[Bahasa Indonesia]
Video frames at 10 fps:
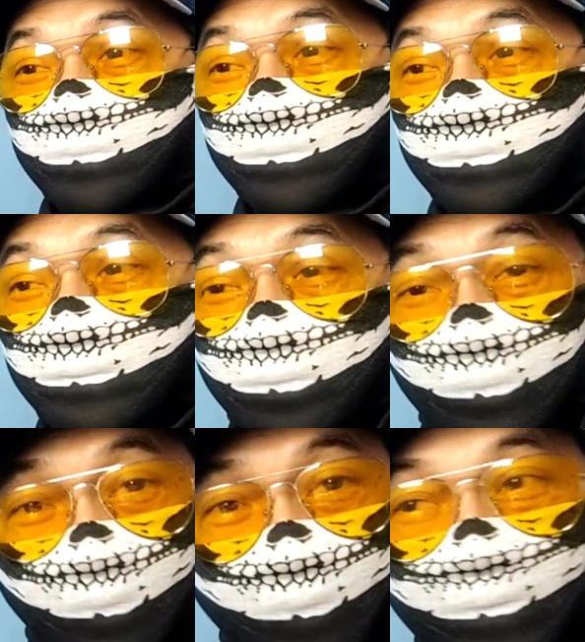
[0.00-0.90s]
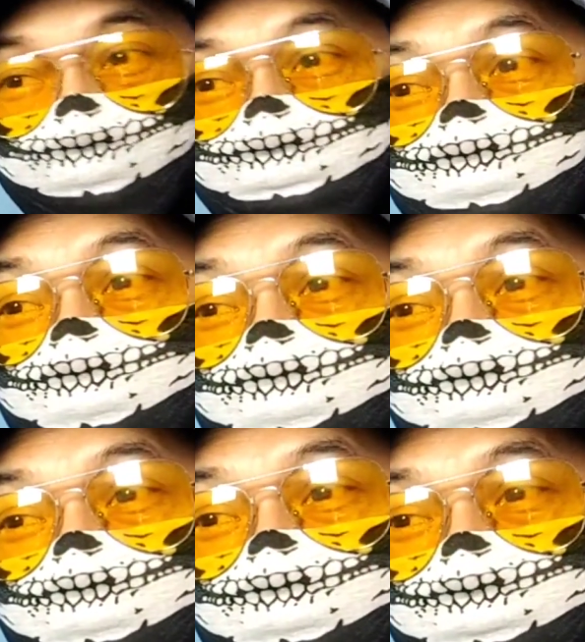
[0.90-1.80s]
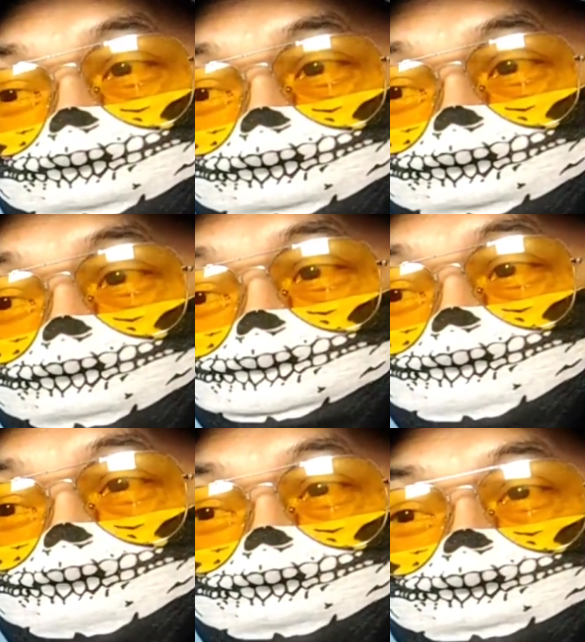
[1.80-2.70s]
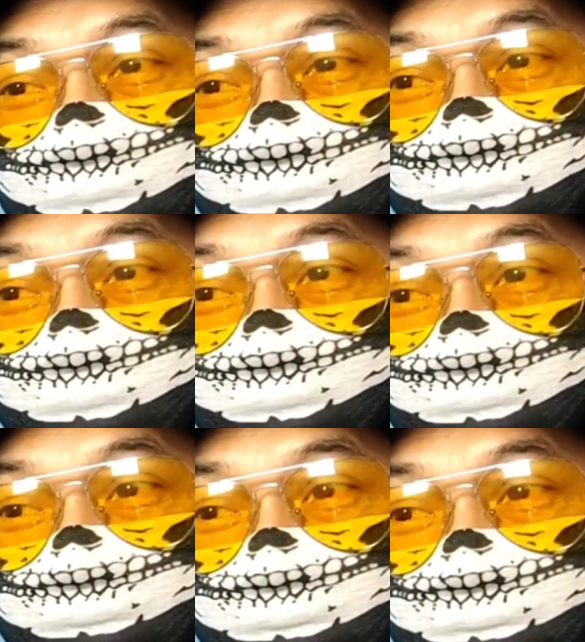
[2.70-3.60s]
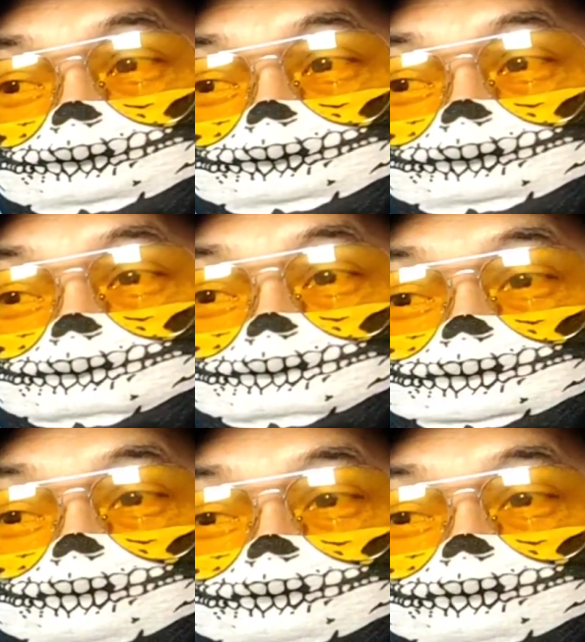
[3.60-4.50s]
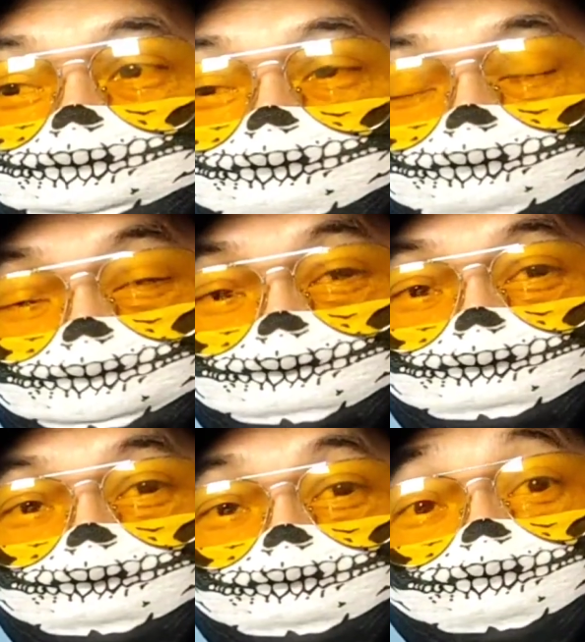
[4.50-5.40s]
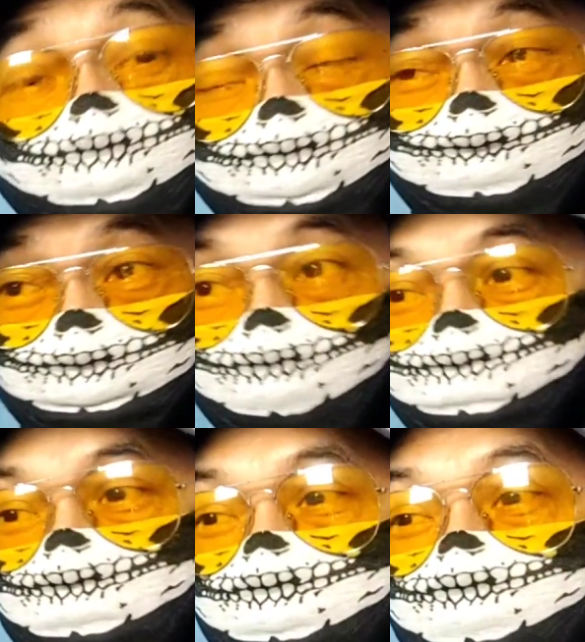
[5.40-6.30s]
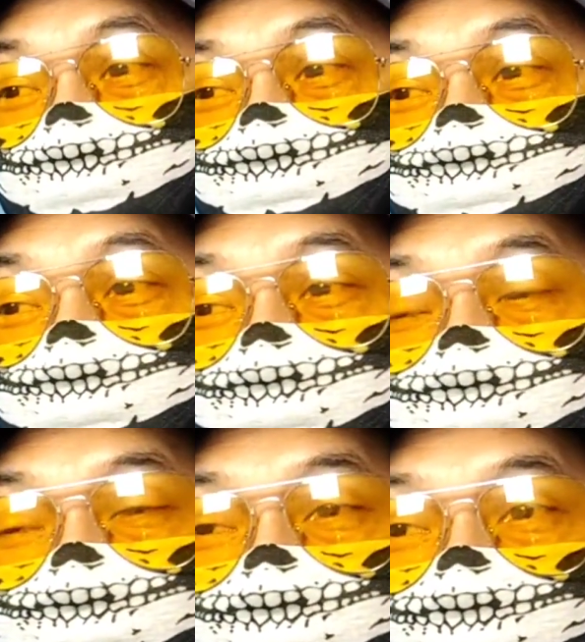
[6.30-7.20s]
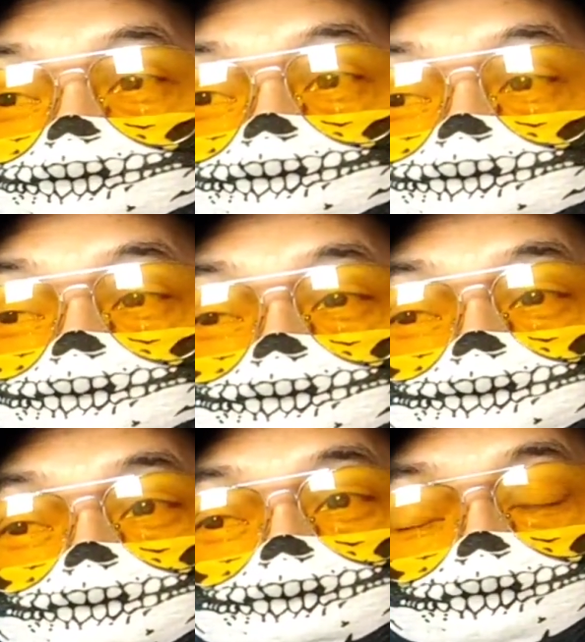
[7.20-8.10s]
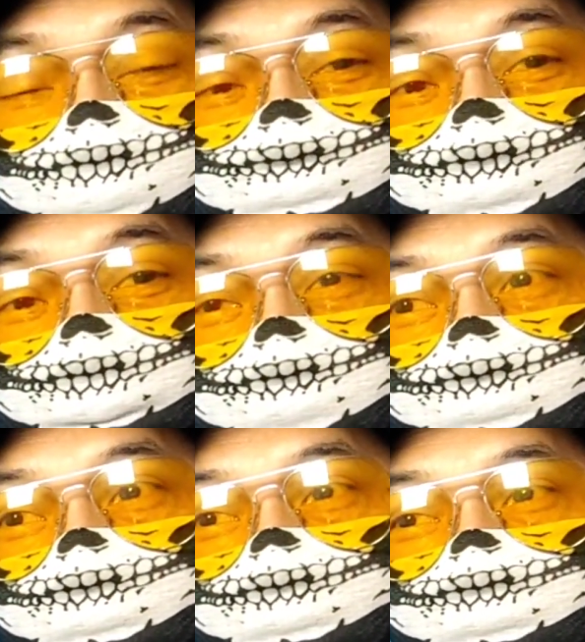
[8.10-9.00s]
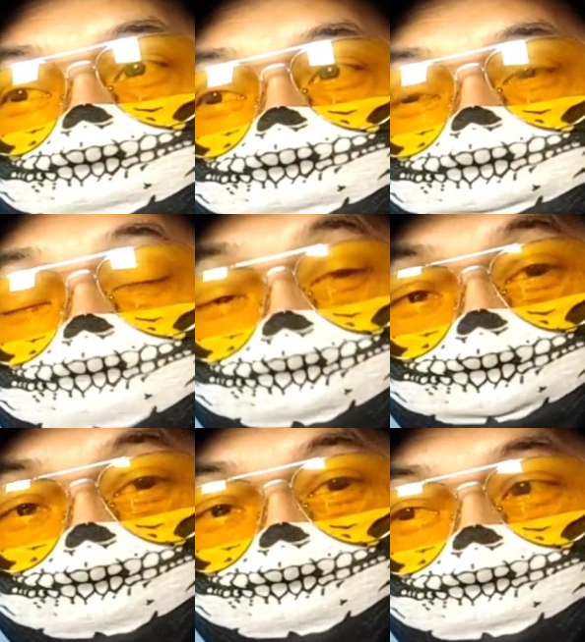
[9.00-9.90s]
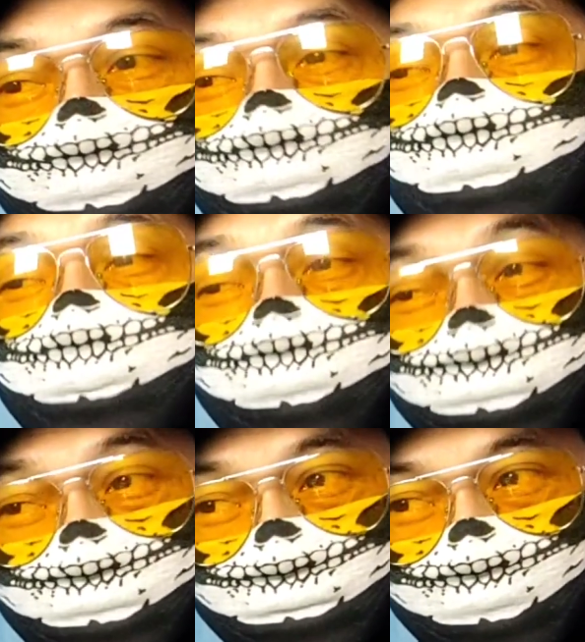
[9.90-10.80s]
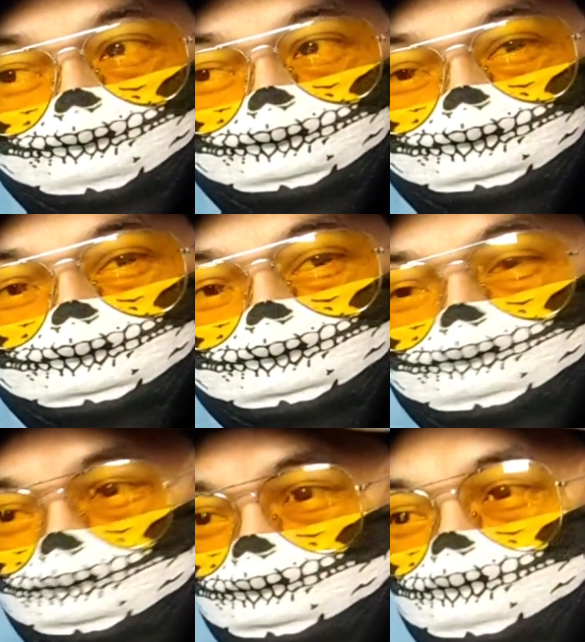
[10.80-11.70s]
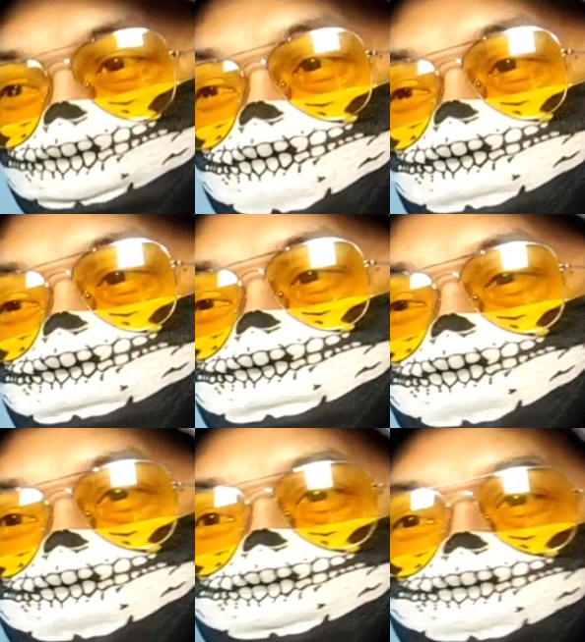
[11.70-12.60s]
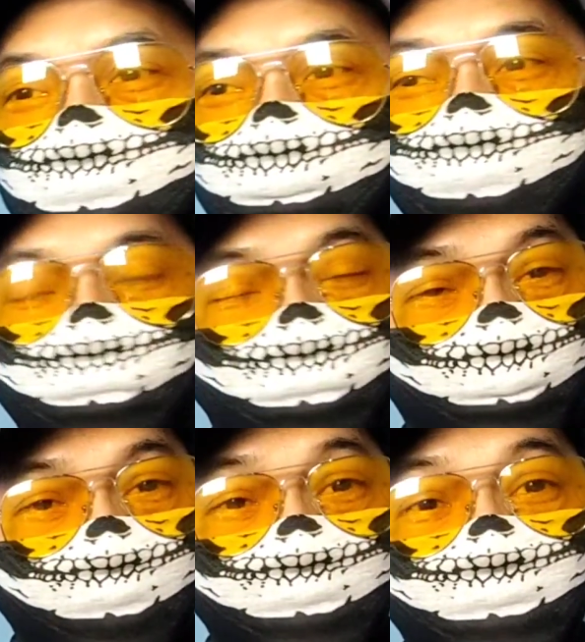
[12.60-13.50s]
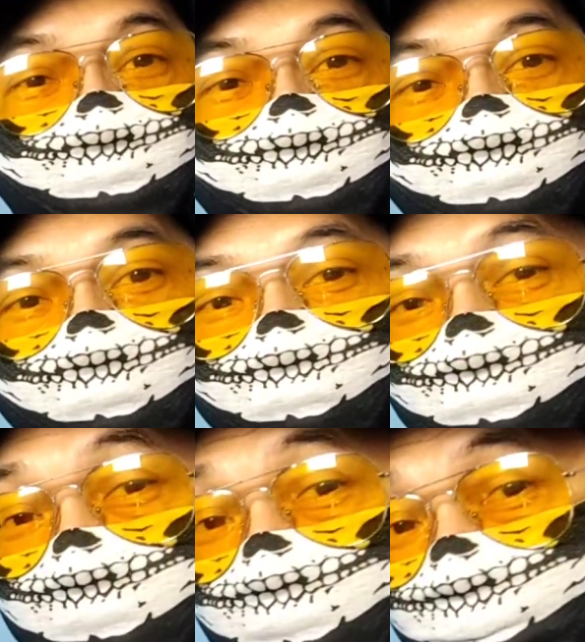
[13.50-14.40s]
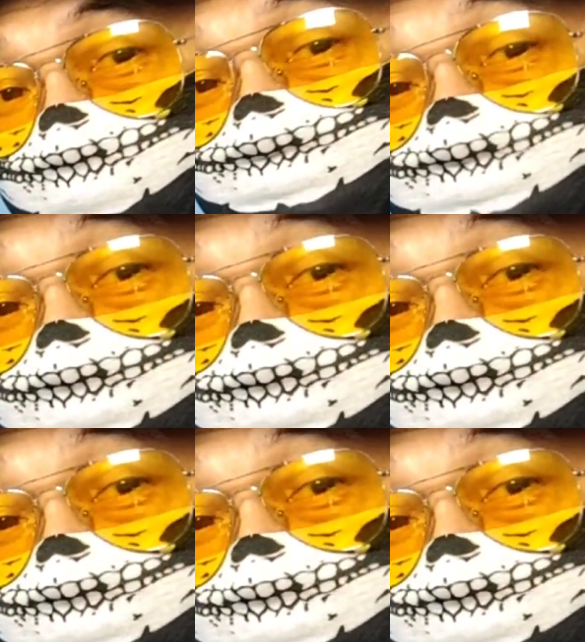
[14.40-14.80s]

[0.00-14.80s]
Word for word: sini keren kan e, kalau misalkan kita lihat dari sisi sudut pandang manapun pasti bagus banget nah terus rumah Pak Jaman bagaimana ya bagus juga dong iya bagus karena Pak Jaman otomatis orang yang paling